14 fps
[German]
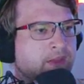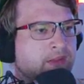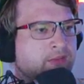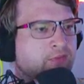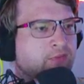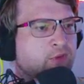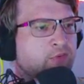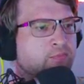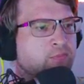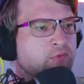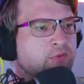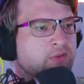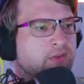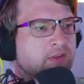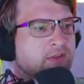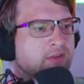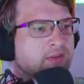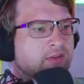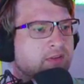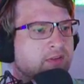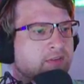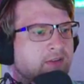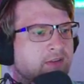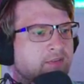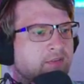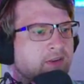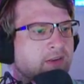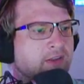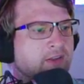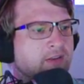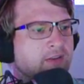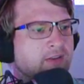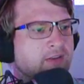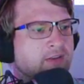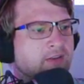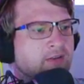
Ja, zwölf Punkte. Das kriegen wir nicht hin.